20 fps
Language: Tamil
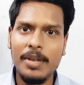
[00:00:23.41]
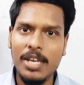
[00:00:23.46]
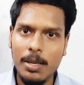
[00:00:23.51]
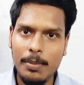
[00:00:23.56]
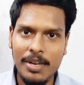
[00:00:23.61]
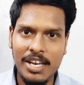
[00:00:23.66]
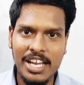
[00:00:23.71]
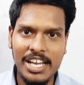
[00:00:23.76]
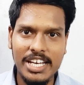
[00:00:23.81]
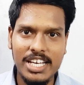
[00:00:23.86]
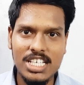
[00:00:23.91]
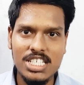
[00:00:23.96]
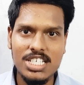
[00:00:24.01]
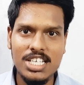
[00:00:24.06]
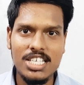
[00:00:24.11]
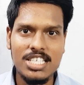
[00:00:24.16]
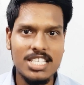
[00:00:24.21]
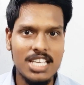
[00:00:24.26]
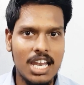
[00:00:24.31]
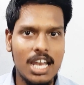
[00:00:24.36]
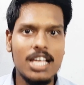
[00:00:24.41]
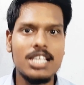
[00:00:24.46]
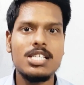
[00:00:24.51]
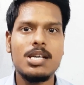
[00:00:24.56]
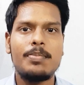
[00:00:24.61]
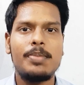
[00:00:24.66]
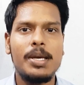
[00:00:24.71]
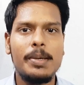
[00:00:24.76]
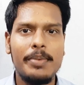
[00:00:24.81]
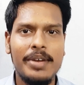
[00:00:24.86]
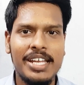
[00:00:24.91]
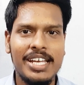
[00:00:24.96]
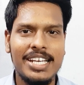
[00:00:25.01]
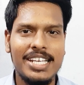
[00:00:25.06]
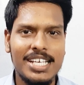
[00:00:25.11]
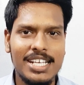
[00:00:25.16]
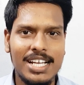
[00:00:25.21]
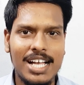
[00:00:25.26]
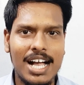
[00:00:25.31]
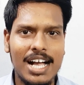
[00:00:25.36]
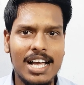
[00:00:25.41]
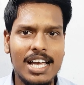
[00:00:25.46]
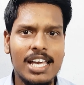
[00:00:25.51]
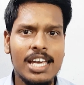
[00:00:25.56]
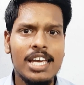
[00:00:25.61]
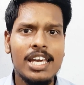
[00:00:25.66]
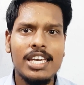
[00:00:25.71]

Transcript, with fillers: பெரிய பெரிய இண்டஸ்ட்ரீஸ்க்கெல்லாம் சப்ளை பண்ணிக்கிட்டே இருக்காங்க